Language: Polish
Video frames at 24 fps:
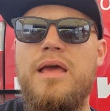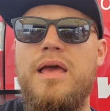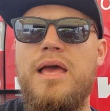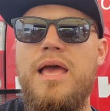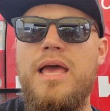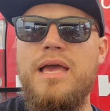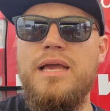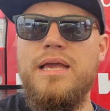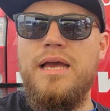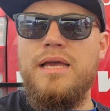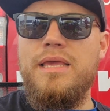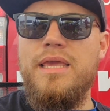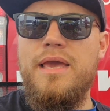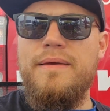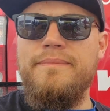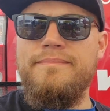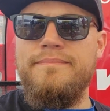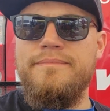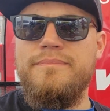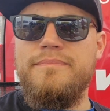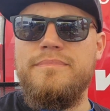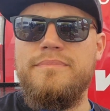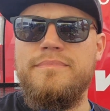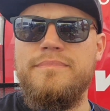EKG,
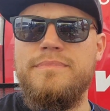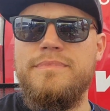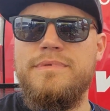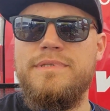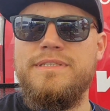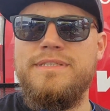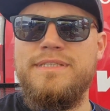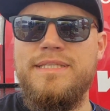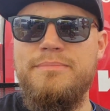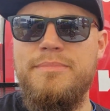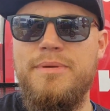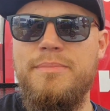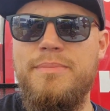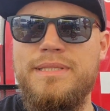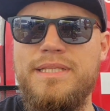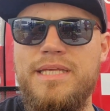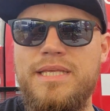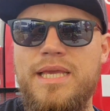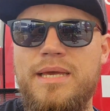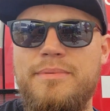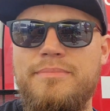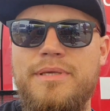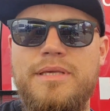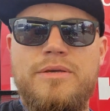z tymi
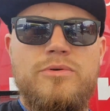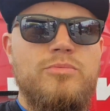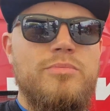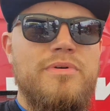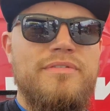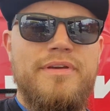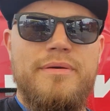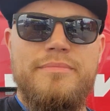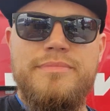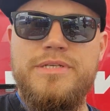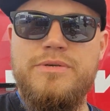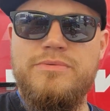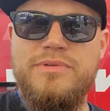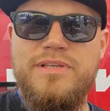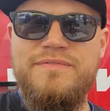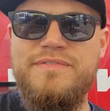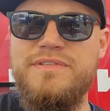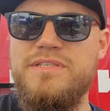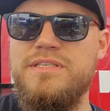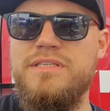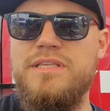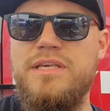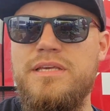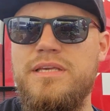badaniami umawiamy się na
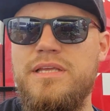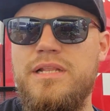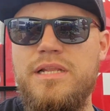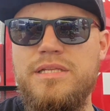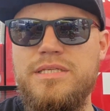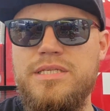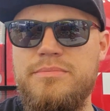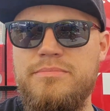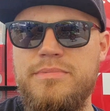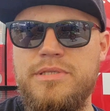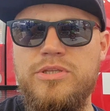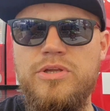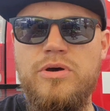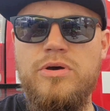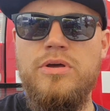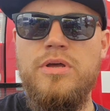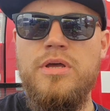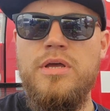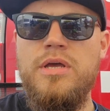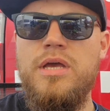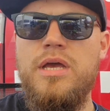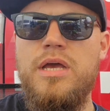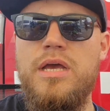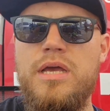wizytę i lecimy do
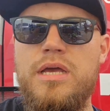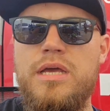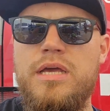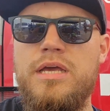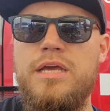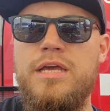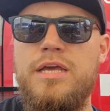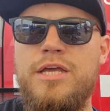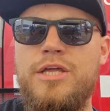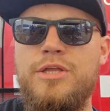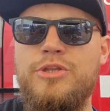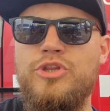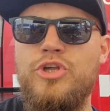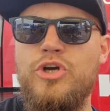e,